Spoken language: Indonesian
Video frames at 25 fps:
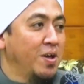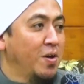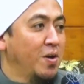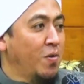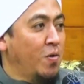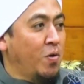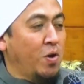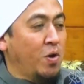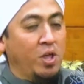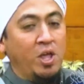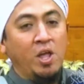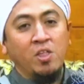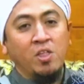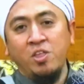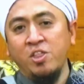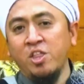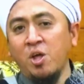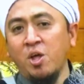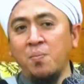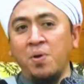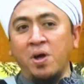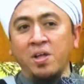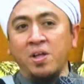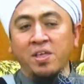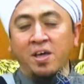Orang yang cinta
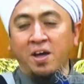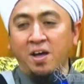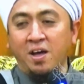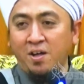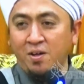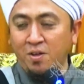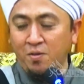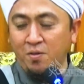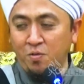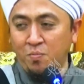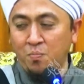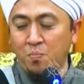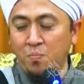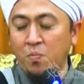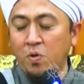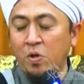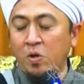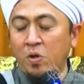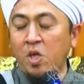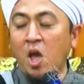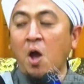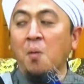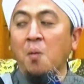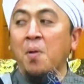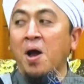banyak,
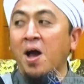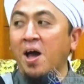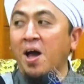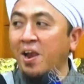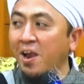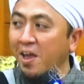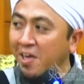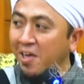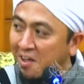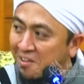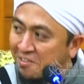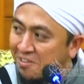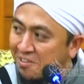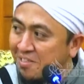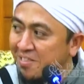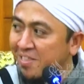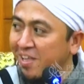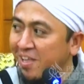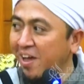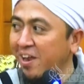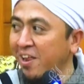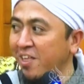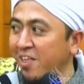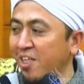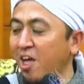yang mana yang
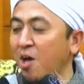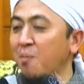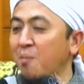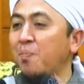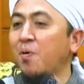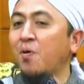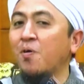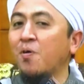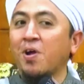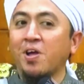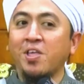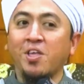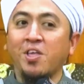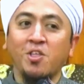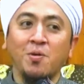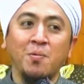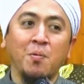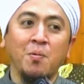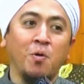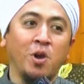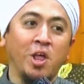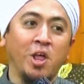cinta ini? Siapa orangnya? Saya mau lihat